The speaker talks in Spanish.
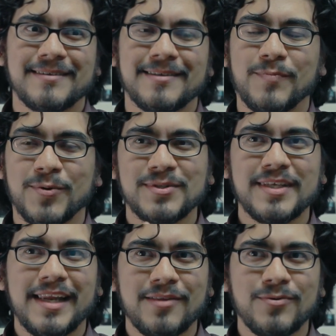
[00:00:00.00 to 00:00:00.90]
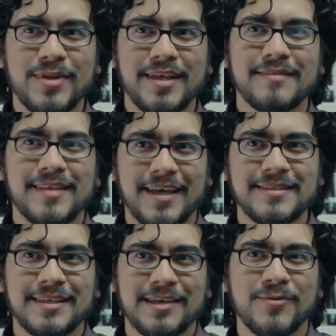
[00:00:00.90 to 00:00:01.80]
de por sí la duda te
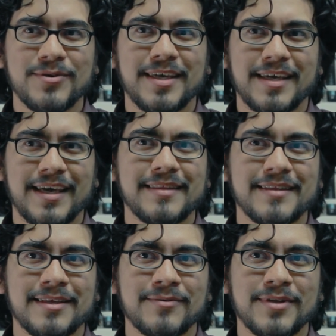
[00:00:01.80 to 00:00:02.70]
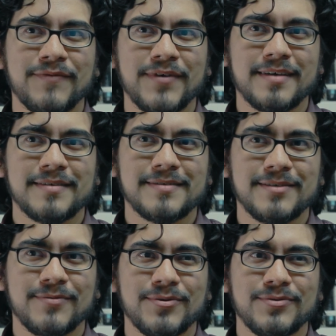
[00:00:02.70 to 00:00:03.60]
hace que vos llegues a tener una fe.
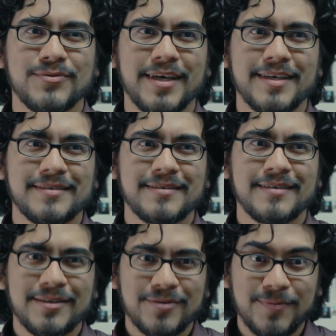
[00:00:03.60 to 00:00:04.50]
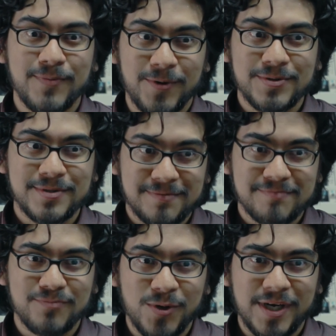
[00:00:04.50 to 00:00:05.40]
Si vos dudas, después
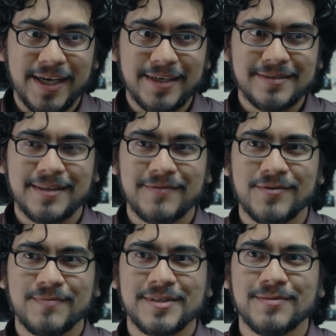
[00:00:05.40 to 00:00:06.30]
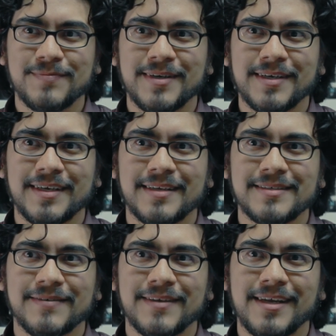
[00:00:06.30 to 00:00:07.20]
buscas la información para querer
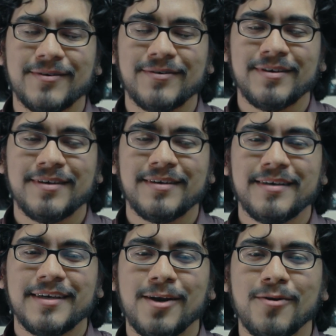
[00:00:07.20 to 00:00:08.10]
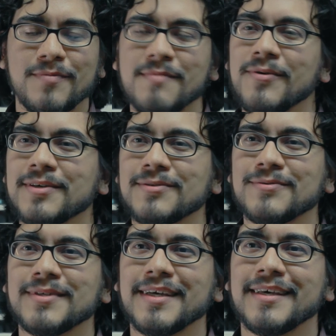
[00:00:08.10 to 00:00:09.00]
saber algo. Es lo mismo que
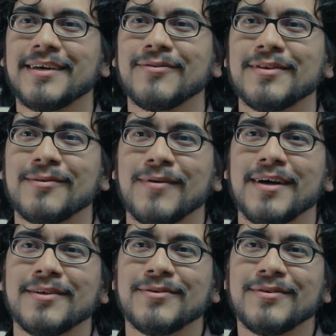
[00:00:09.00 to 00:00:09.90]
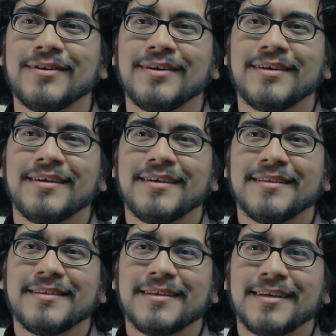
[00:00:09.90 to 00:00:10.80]
sucede con el cuadro
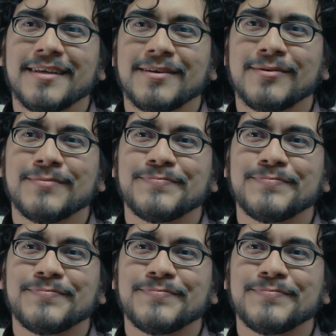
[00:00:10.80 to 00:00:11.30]
del greco.